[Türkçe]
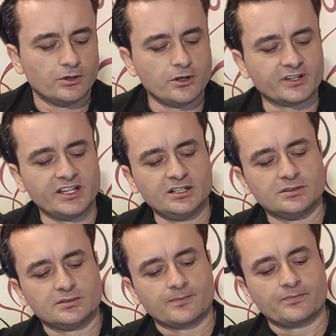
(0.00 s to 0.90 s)

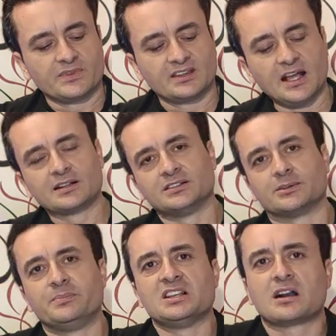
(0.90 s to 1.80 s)
Örneğin
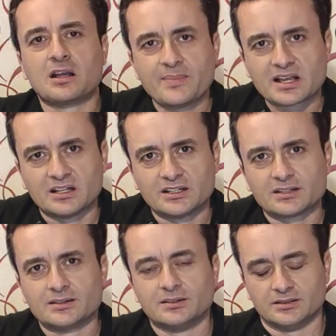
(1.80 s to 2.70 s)
taktık bir dakika bekledik.